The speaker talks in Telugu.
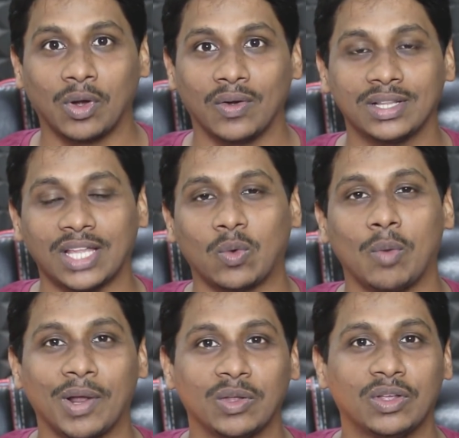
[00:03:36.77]
ఒకవేళ
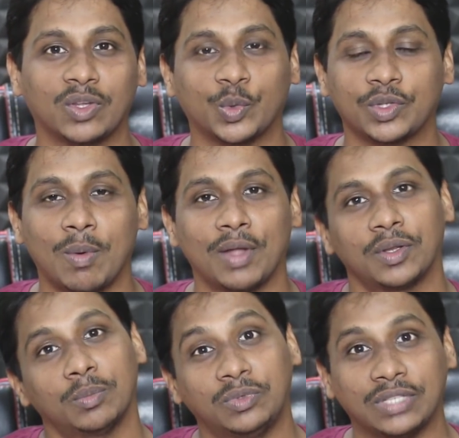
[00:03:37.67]
తక్కువ ప్రైస్లో తీసుకొస్తే
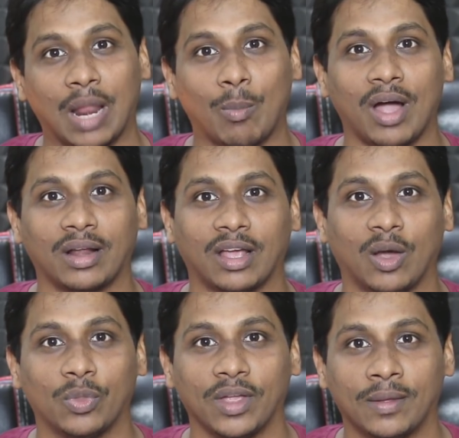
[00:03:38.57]
మాత్రం చాలా బాగా
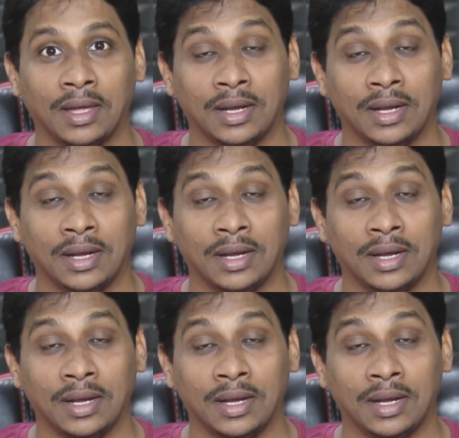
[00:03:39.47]
క్లిక్ అవుతాయి